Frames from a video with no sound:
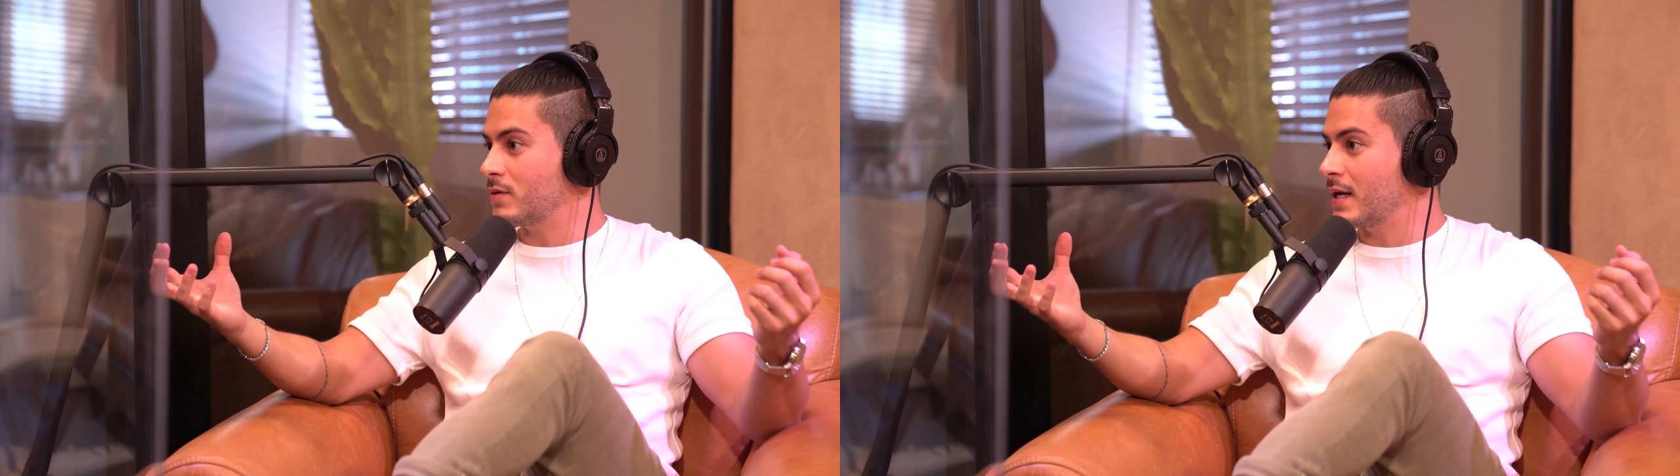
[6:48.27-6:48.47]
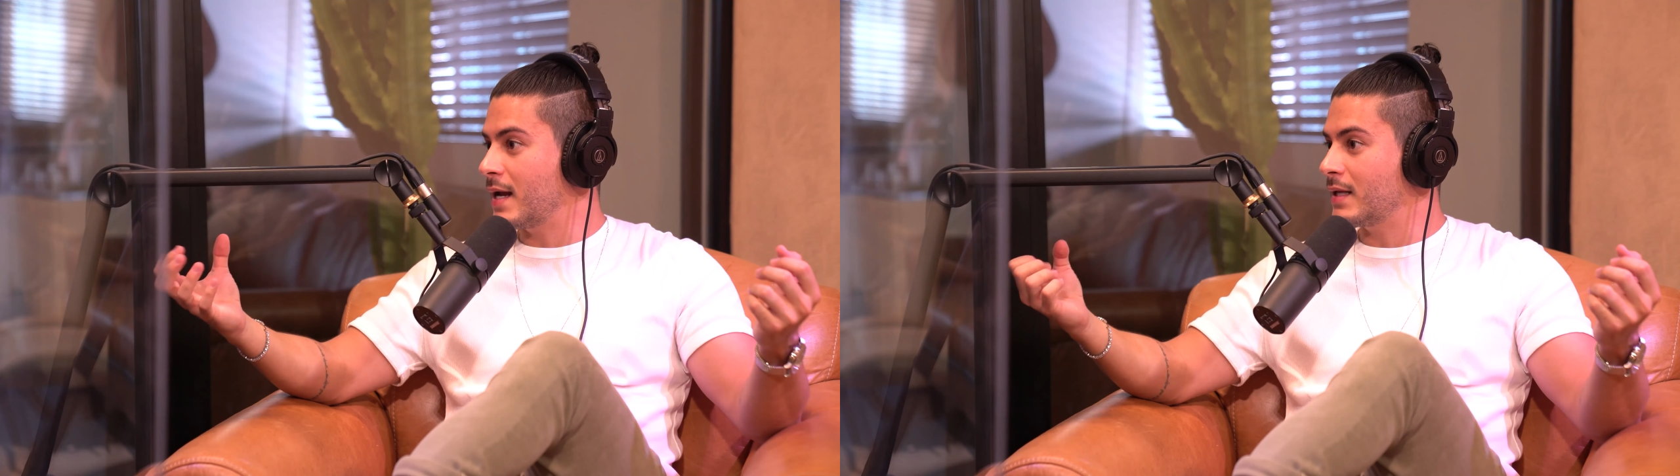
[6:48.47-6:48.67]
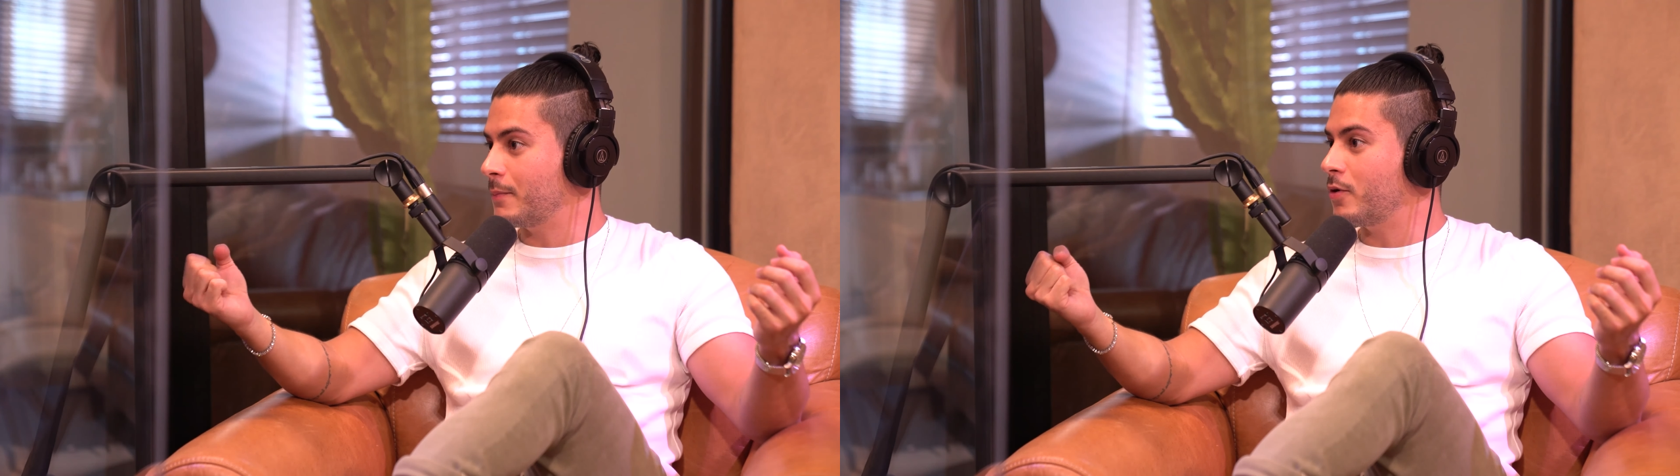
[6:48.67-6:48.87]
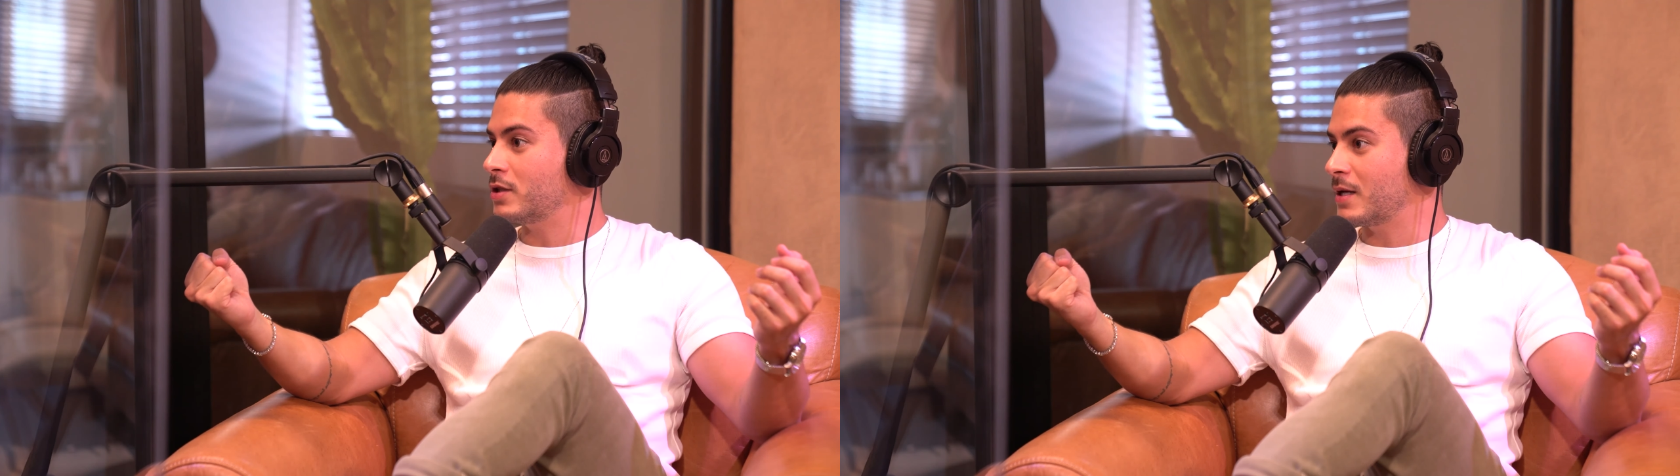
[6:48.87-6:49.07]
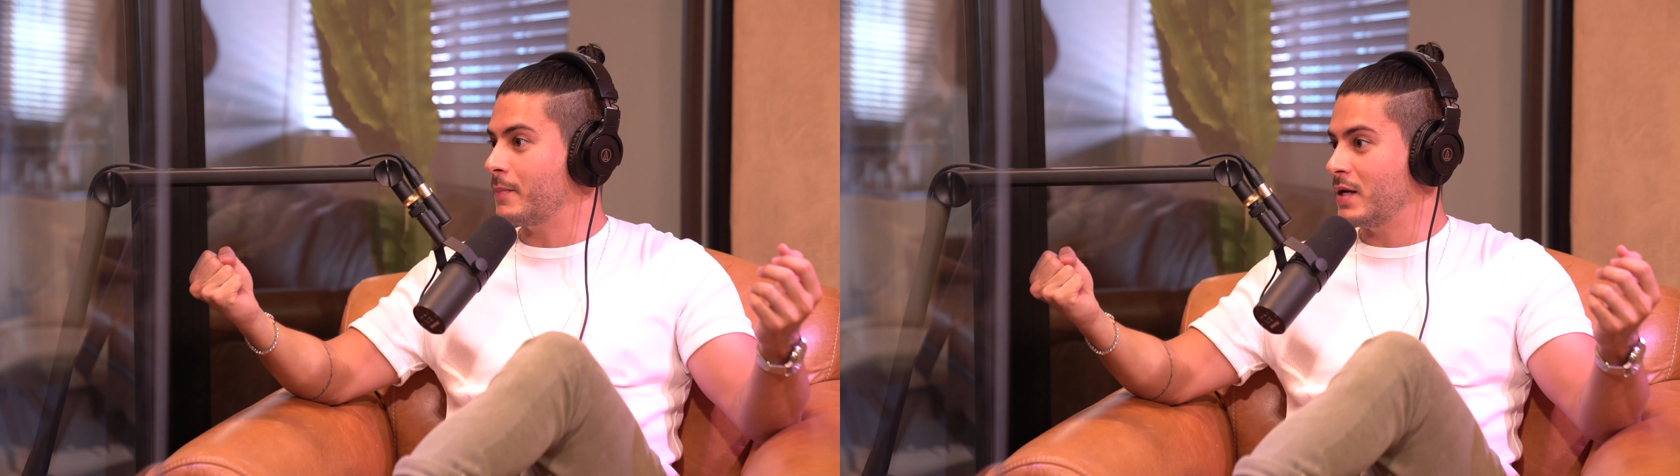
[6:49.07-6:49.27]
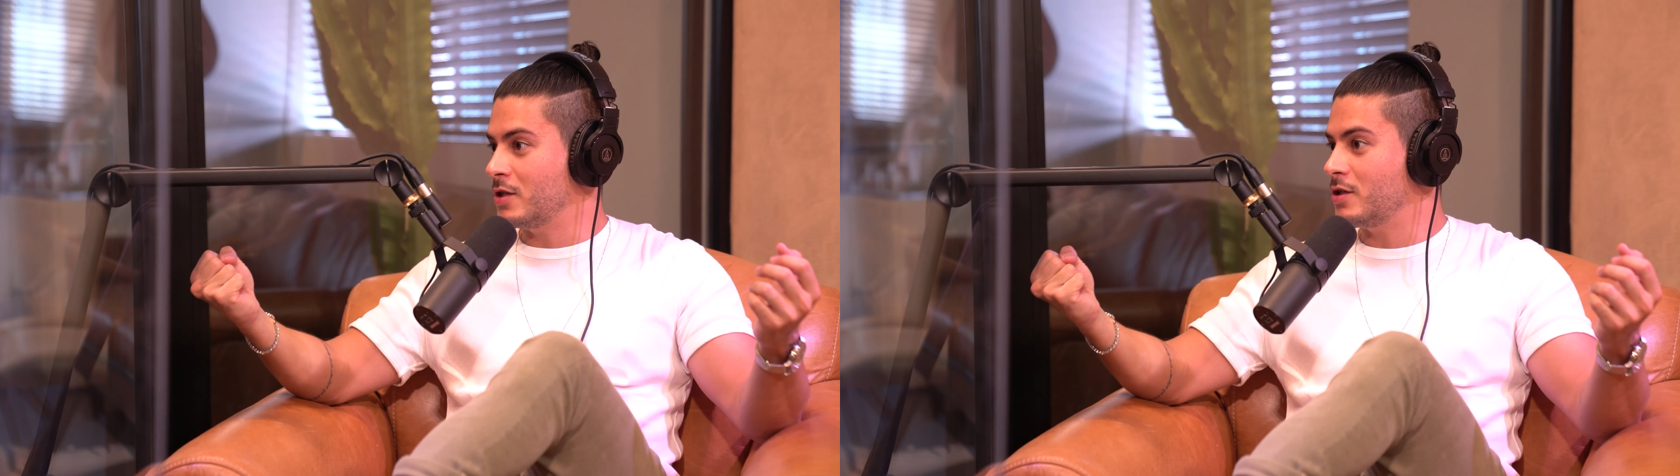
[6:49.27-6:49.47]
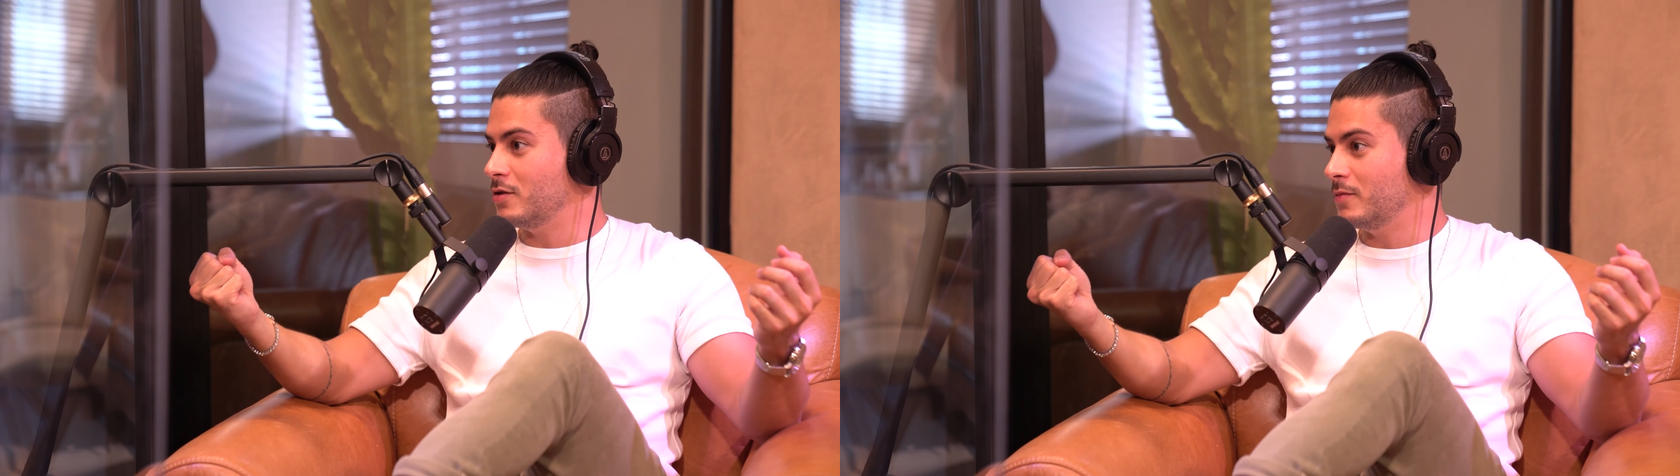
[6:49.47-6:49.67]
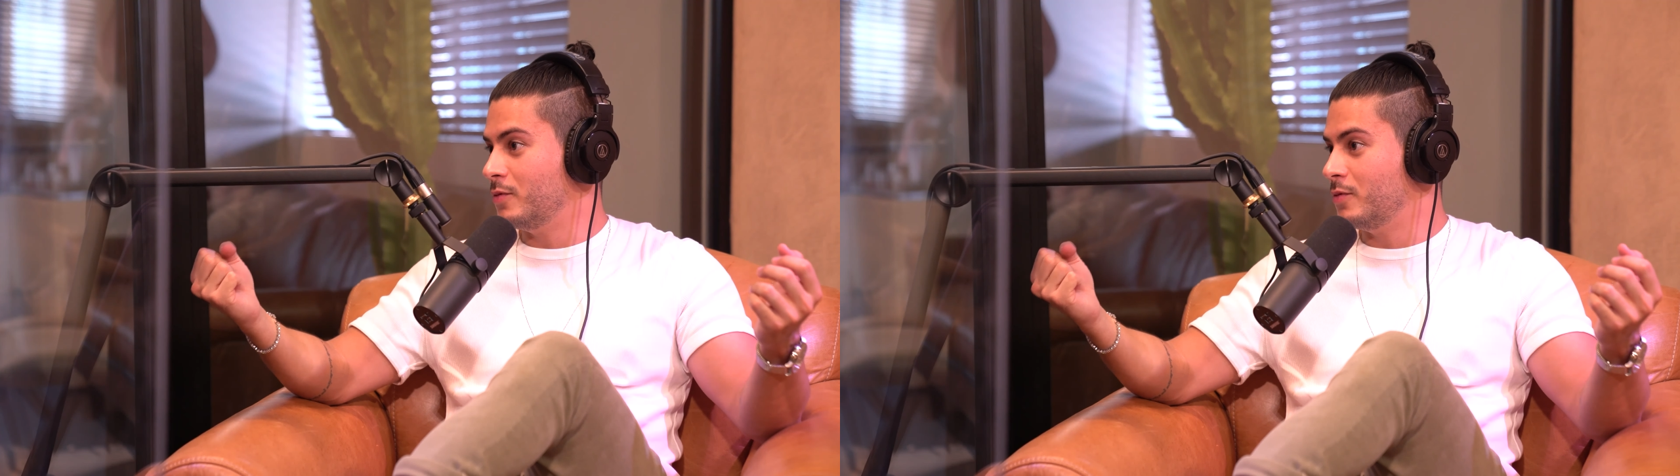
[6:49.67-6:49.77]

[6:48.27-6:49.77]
tem nada pode estar preenchido?